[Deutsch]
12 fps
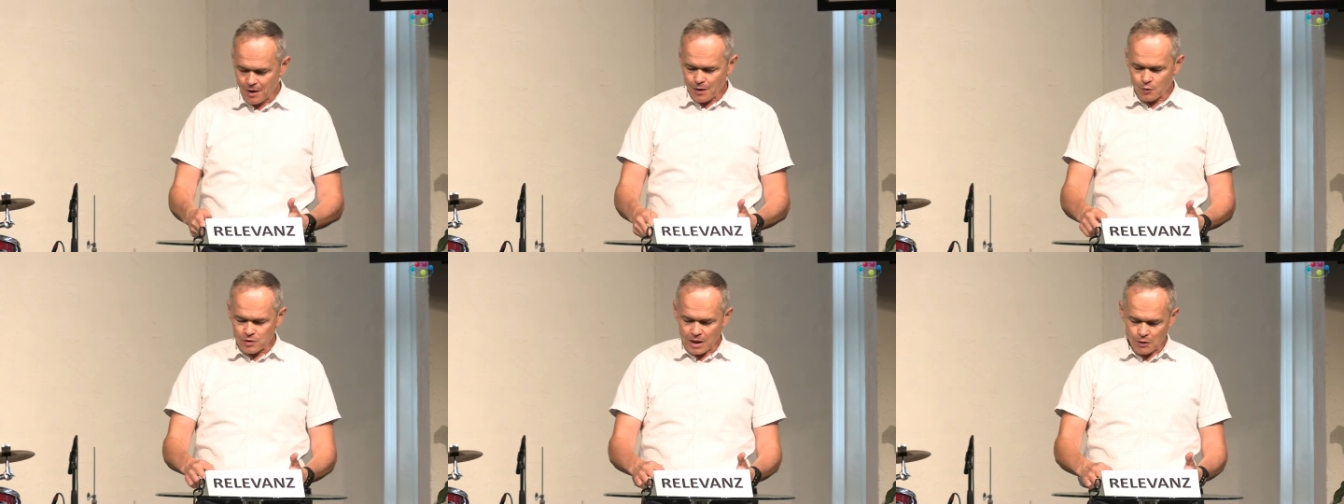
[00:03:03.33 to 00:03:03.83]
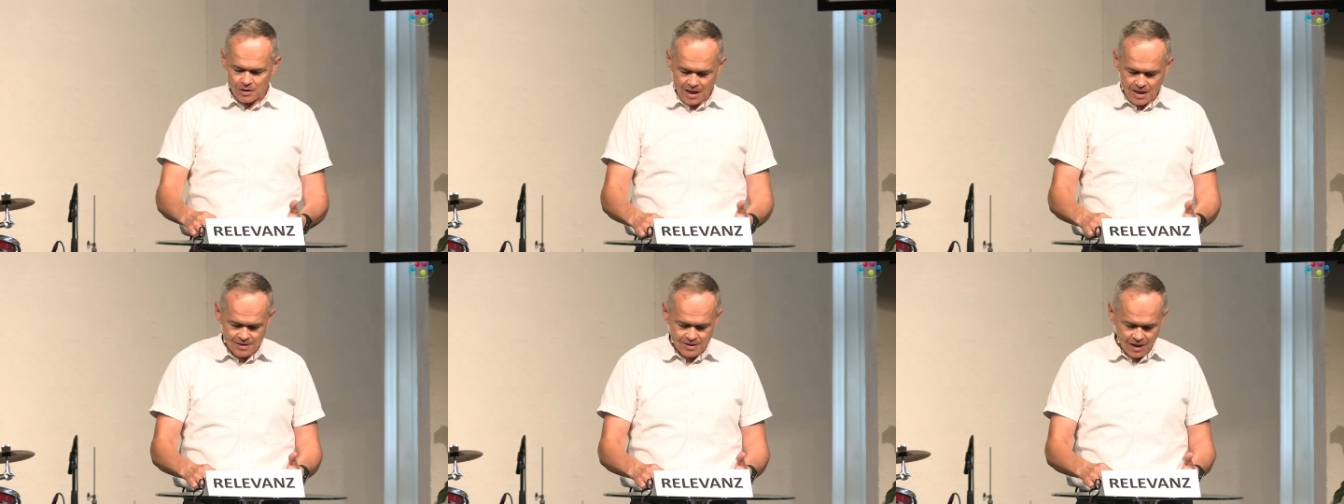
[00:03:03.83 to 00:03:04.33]
Und auch
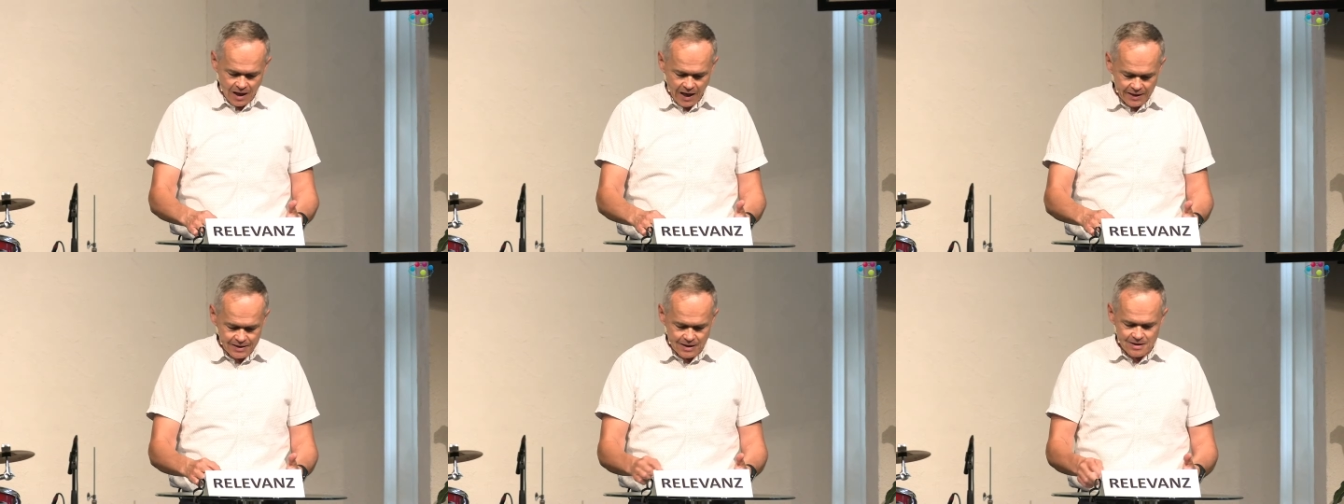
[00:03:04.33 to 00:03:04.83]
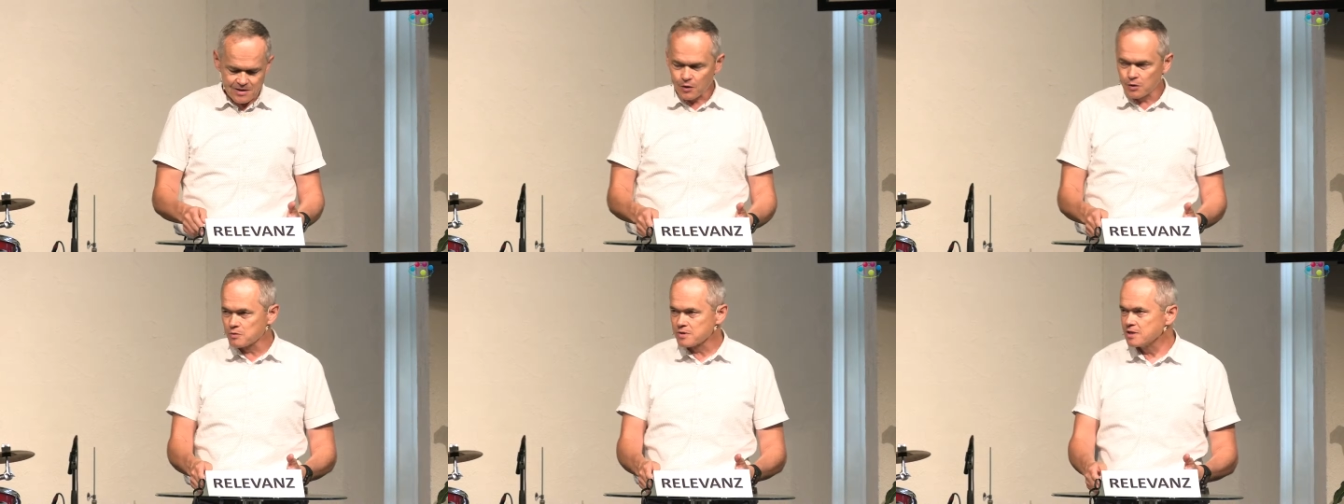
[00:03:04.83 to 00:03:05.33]
das Handeln
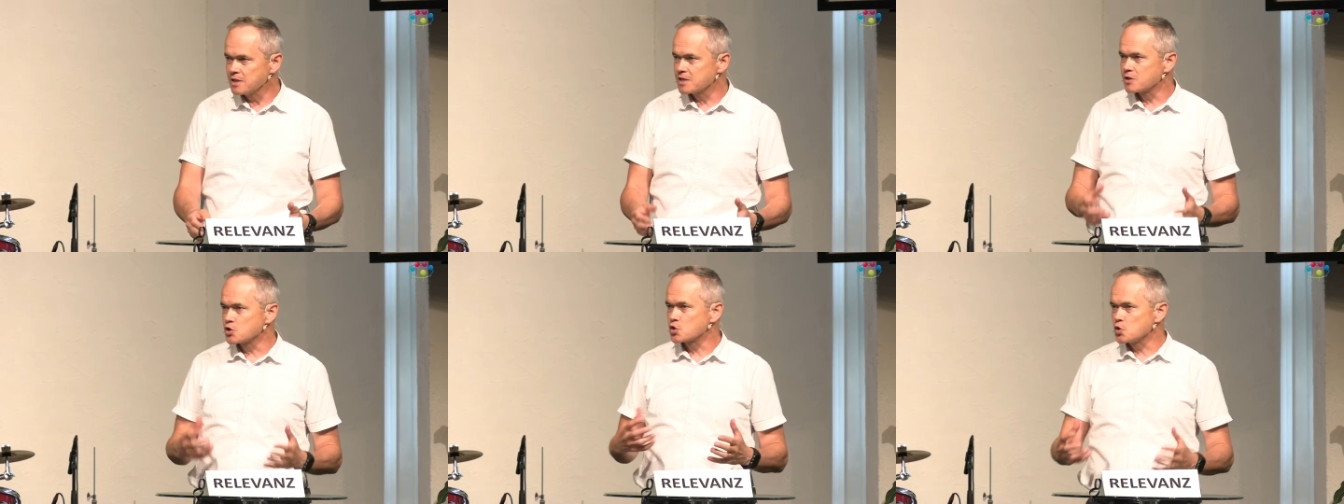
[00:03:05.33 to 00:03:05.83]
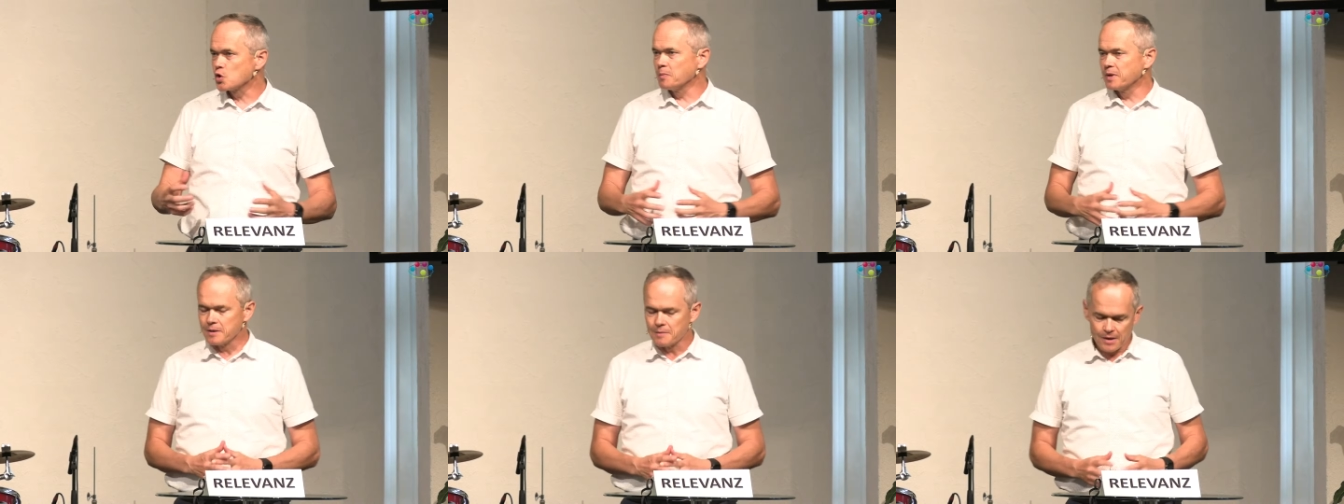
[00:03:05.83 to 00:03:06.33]
soll uns in diesen
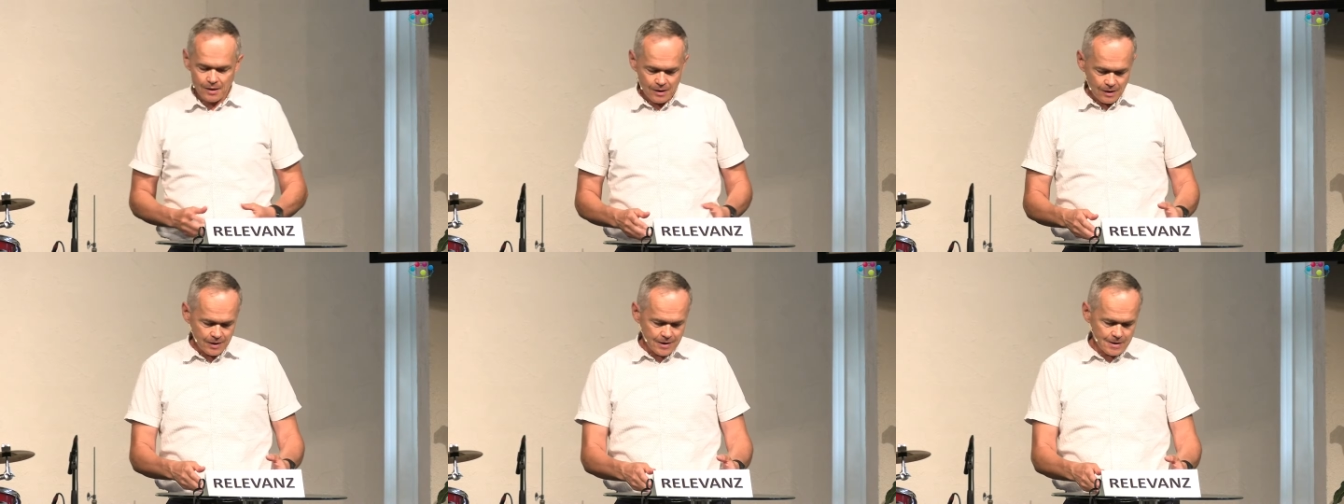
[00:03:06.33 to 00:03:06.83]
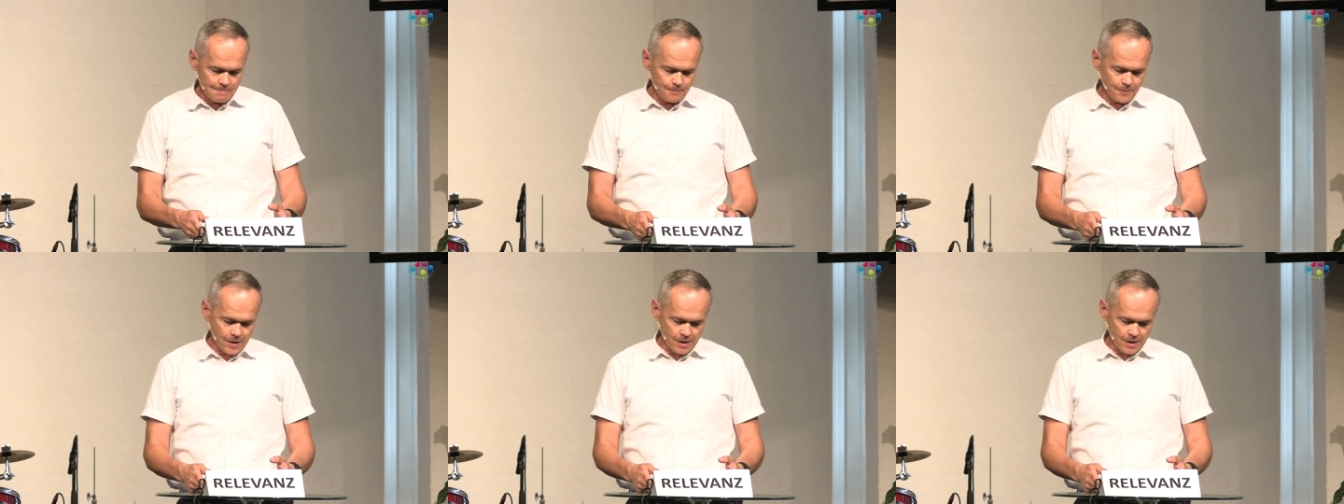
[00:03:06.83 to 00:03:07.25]
Stürmen ähm,